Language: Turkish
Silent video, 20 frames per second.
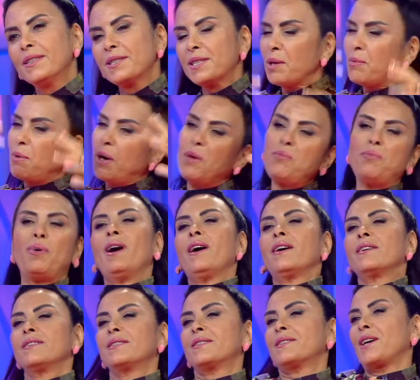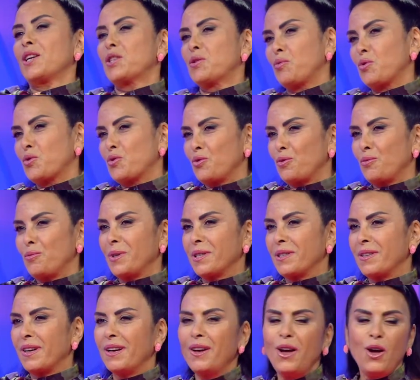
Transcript: Neden? Sabah Paris saç bozulmadı.